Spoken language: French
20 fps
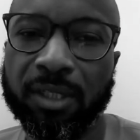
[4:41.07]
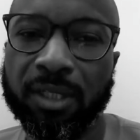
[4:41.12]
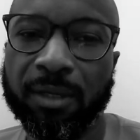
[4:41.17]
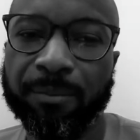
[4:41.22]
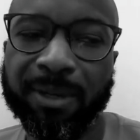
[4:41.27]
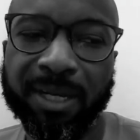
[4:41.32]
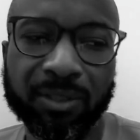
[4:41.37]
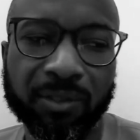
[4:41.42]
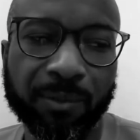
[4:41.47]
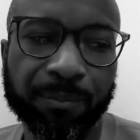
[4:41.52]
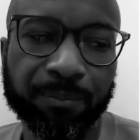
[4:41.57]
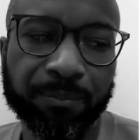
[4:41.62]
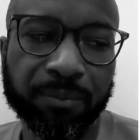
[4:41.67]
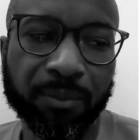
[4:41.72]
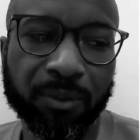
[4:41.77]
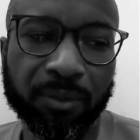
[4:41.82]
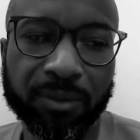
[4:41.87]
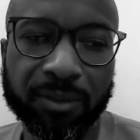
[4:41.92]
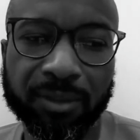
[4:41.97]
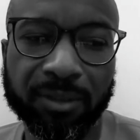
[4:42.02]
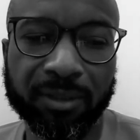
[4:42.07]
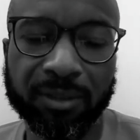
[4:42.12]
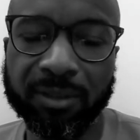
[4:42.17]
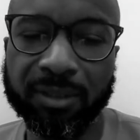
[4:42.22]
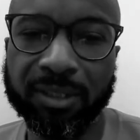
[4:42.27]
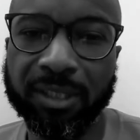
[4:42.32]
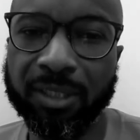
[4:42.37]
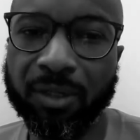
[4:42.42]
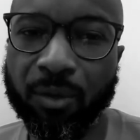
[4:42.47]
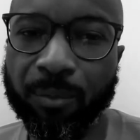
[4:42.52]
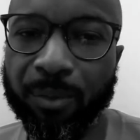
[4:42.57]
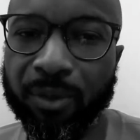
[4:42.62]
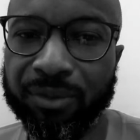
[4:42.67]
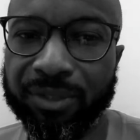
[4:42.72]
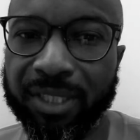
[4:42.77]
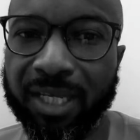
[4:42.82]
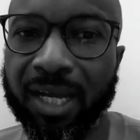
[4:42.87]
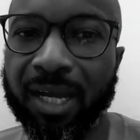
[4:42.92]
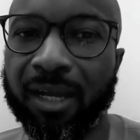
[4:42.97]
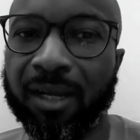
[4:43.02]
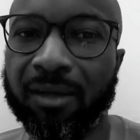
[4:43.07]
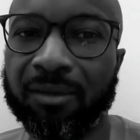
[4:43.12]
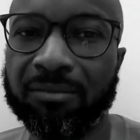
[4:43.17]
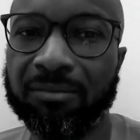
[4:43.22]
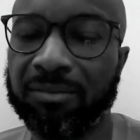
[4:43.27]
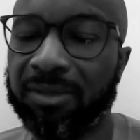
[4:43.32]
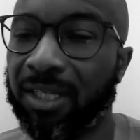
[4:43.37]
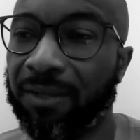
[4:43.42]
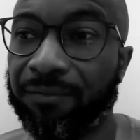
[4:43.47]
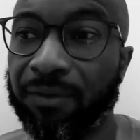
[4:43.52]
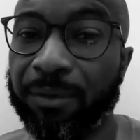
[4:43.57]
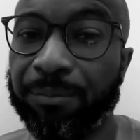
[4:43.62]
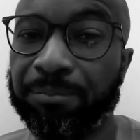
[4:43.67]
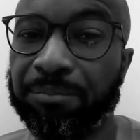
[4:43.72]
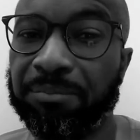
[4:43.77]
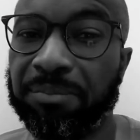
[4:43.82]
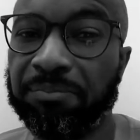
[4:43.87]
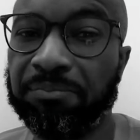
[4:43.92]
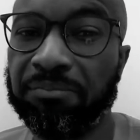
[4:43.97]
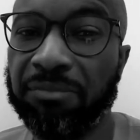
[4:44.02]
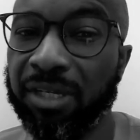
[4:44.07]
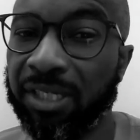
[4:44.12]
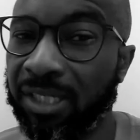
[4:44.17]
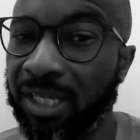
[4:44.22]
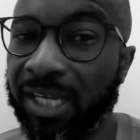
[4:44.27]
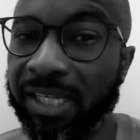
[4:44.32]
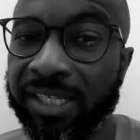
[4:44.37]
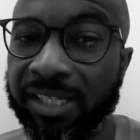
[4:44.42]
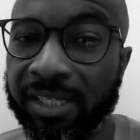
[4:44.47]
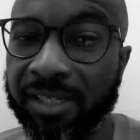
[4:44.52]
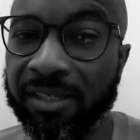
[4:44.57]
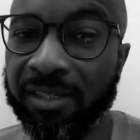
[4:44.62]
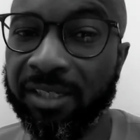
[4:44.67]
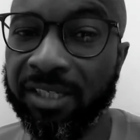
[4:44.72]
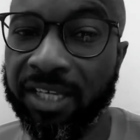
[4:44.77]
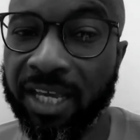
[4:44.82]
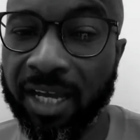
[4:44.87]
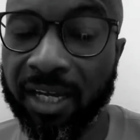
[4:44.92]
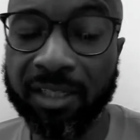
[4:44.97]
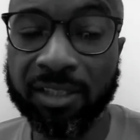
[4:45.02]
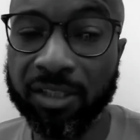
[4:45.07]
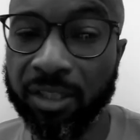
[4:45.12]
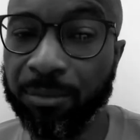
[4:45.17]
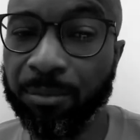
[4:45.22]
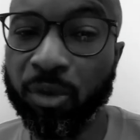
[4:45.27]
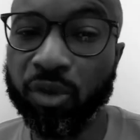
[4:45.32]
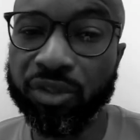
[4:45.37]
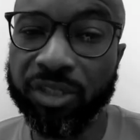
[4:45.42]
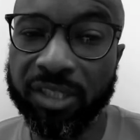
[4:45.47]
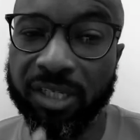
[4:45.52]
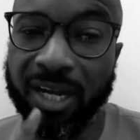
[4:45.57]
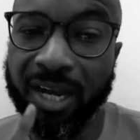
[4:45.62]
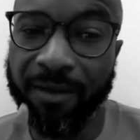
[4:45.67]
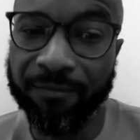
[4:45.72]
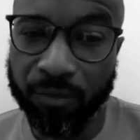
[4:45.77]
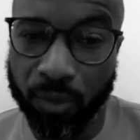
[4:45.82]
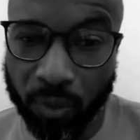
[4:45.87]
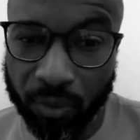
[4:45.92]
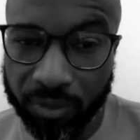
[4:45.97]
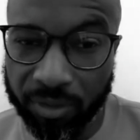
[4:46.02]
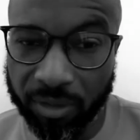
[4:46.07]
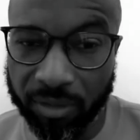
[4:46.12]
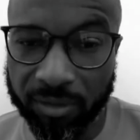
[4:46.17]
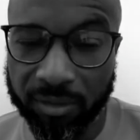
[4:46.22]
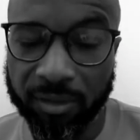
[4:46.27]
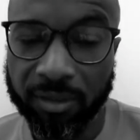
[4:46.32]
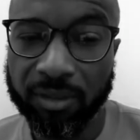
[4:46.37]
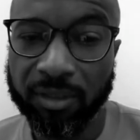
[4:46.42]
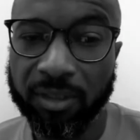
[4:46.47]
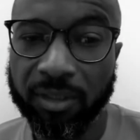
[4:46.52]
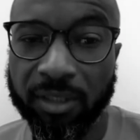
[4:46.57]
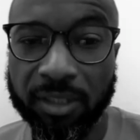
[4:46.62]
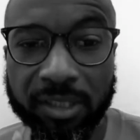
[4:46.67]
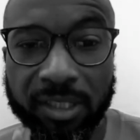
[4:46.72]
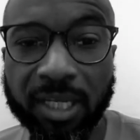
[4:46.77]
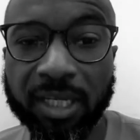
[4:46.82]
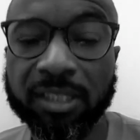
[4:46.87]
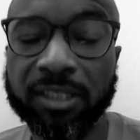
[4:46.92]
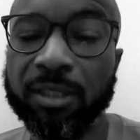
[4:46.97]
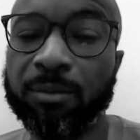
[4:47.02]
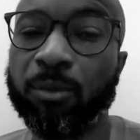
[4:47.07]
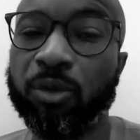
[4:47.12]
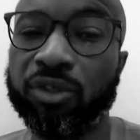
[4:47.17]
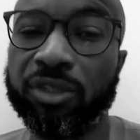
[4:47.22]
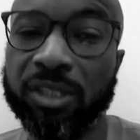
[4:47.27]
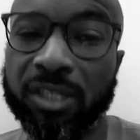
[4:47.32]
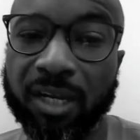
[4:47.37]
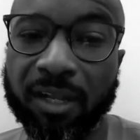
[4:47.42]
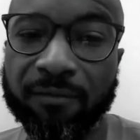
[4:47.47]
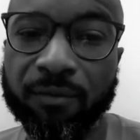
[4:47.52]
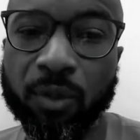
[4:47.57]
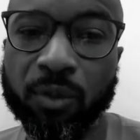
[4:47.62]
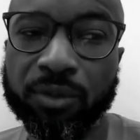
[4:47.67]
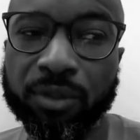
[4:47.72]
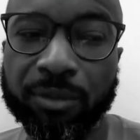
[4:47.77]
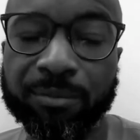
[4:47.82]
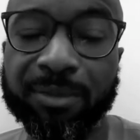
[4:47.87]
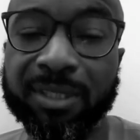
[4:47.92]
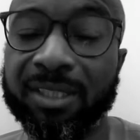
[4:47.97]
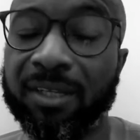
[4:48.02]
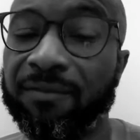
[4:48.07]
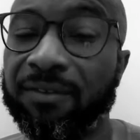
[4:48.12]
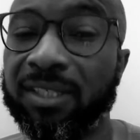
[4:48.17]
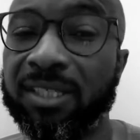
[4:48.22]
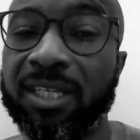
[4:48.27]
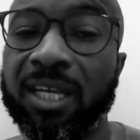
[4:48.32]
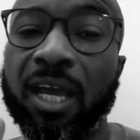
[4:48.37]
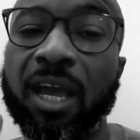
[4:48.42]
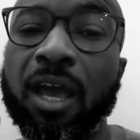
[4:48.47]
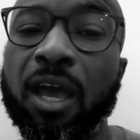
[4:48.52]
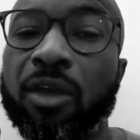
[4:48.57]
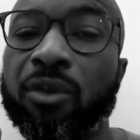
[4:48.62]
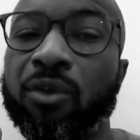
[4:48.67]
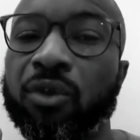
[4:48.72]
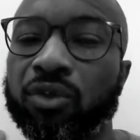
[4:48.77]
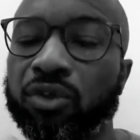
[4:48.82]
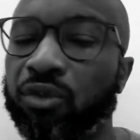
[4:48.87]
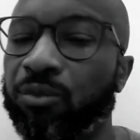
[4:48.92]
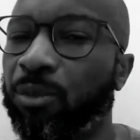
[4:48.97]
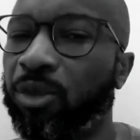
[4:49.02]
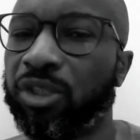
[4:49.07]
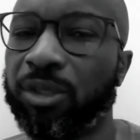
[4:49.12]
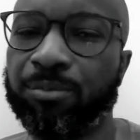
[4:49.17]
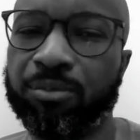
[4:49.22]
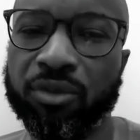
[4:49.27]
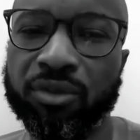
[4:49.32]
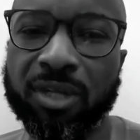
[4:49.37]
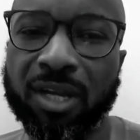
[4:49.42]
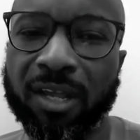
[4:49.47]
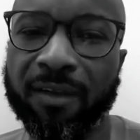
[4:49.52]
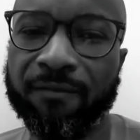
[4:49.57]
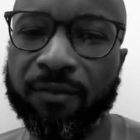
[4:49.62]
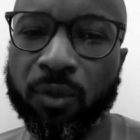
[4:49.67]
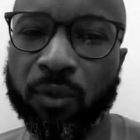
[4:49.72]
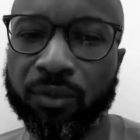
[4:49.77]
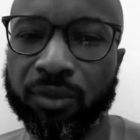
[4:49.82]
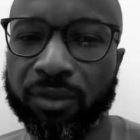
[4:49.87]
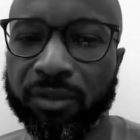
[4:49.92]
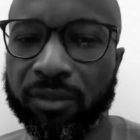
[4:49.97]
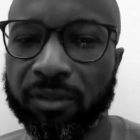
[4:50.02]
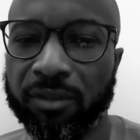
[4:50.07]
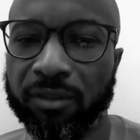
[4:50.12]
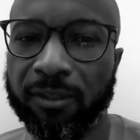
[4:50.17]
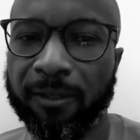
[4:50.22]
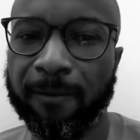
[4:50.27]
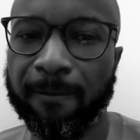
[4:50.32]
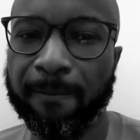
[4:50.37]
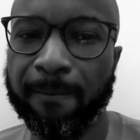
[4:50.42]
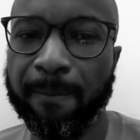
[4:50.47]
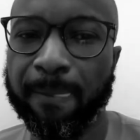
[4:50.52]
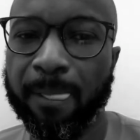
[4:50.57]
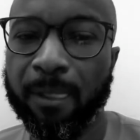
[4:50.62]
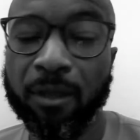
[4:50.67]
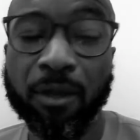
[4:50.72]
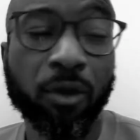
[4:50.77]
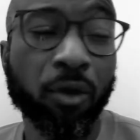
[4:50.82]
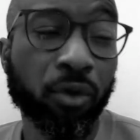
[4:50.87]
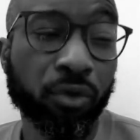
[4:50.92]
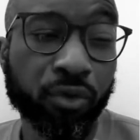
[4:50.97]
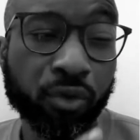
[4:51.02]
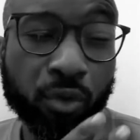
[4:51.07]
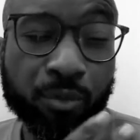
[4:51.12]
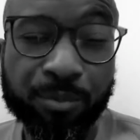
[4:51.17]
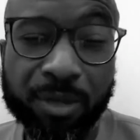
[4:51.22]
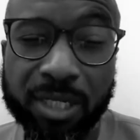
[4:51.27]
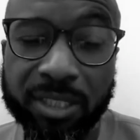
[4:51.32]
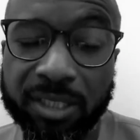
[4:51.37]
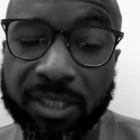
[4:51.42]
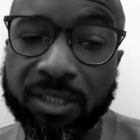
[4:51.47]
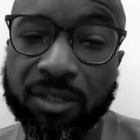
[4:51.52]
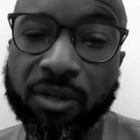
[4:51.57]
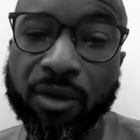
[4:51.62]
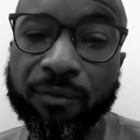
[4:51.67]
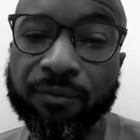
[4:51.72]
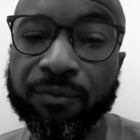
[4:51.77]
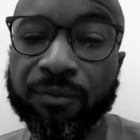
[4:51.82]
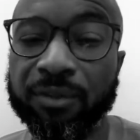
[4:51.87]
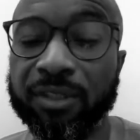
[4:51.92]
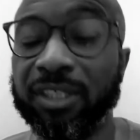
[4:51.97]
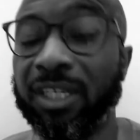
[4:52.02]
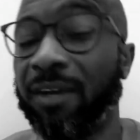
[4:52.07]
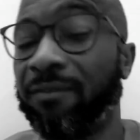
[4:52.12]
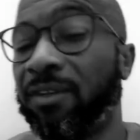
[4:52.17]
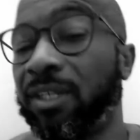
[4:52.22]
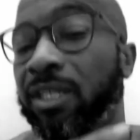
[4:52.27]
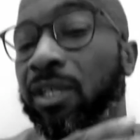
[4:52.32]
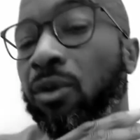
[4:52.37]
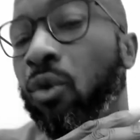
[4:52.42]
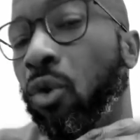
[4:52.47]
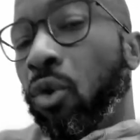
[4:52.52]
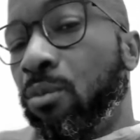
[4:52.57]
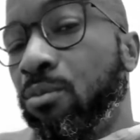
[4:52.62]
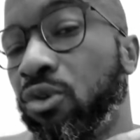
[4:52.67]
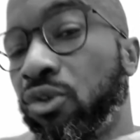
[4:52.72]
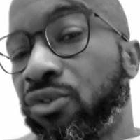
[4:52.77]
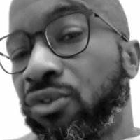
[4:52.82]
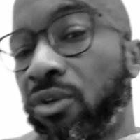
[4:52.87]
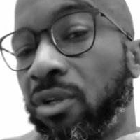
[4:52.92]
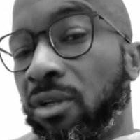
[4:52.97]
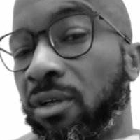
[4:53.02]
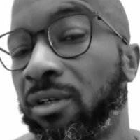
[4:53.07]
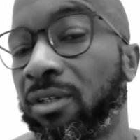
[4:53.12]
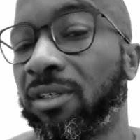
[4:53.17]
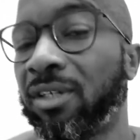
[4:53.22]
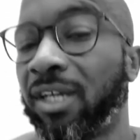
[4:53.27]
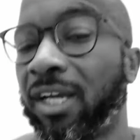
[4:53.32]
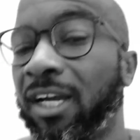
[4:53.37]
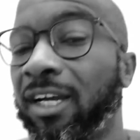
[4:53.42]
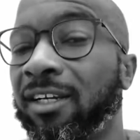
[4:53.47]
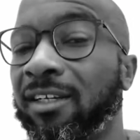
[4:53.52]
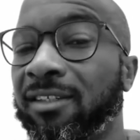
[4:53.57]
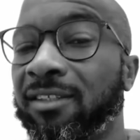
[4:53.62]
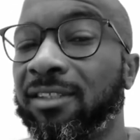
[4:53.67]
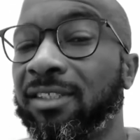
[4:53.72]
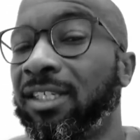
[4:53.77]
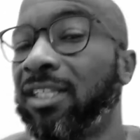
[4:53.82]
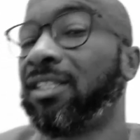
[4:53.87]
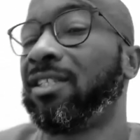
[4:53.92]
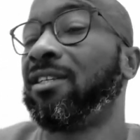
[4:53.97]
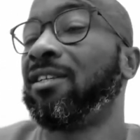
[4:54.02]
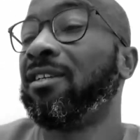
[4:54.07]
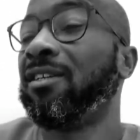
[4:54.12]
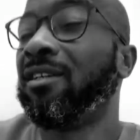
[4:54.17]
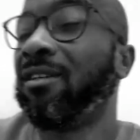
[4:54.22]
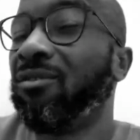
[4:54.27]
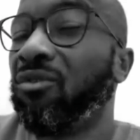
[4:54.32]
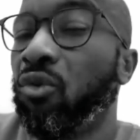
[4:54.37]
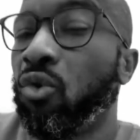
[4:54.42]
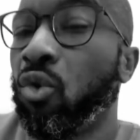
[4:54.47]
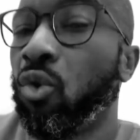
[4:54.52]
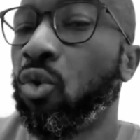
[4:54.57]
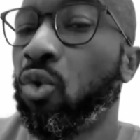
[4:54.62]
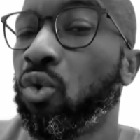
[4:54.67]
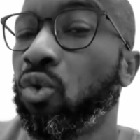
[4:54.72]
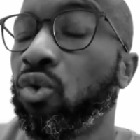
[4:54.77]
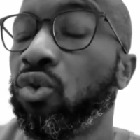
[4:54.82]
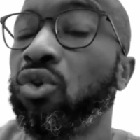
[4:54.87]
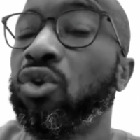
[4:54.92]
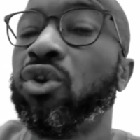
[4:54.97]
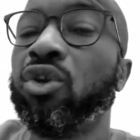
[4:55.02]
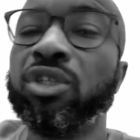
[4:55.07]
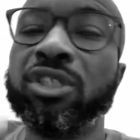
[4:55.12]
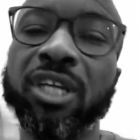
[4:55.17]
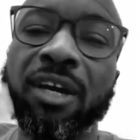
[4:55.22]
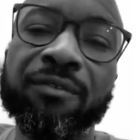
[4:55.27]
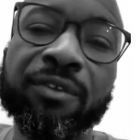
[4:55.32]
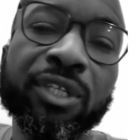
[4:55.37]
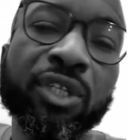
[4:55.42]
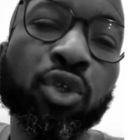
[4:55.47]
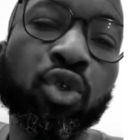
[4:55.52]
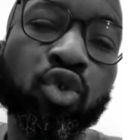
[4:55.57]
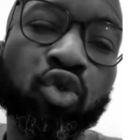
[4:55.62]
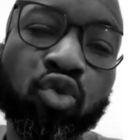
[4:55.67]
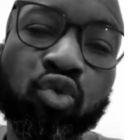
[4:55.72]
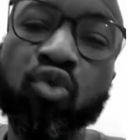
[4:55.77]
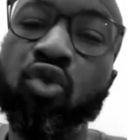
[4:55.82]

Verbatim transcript: Par exemple, euh, j'ai commencé à... Ça fait... Hier, j'ai mangé de la viande. Hier, j'ai mangé de la viande, mais ça faisait un an que je mangeais plus de la viande. En 2019, j'avais des gros muscles. Hein? J'étais gros, j'avais des joues